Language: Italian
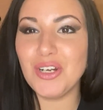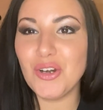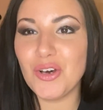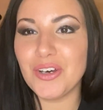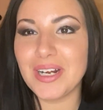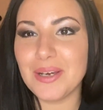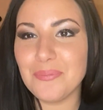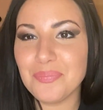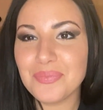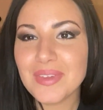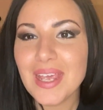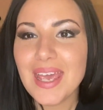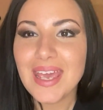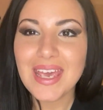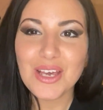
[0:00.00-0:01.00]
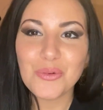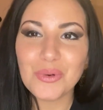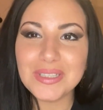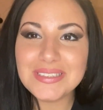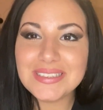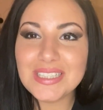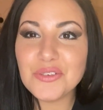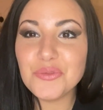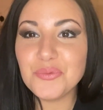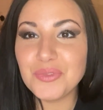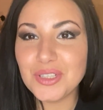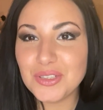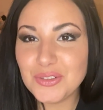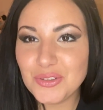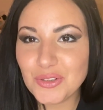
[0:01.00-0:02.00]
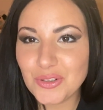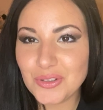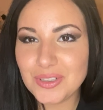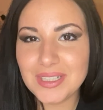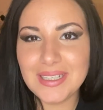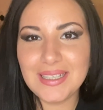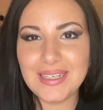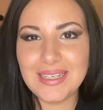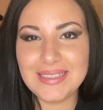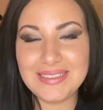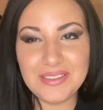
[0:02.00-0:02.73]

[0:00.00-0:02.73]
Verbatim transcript: Allora, questo è un video eh,